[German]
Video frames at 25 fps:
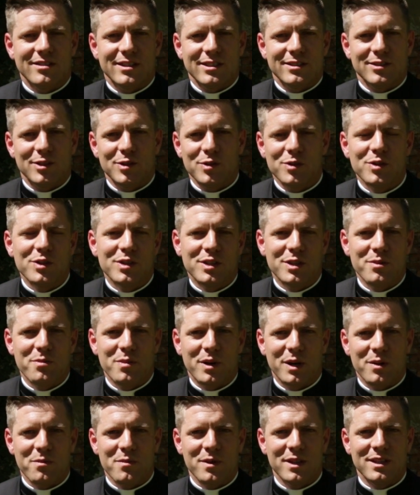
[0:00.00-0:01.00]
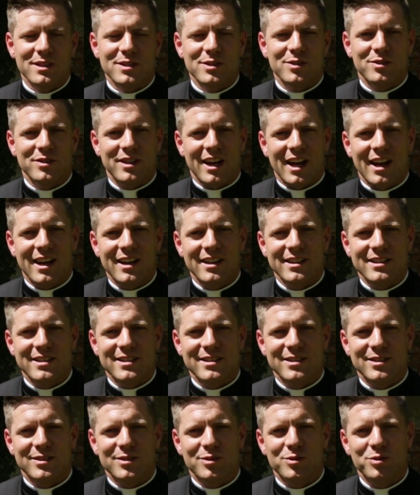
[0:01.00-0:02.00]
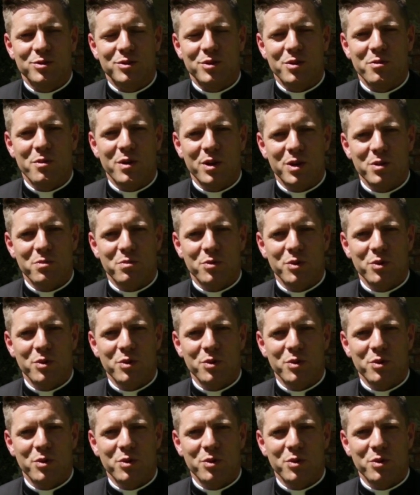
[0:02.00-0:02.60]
dass natürlich die Primitz und alles gut über die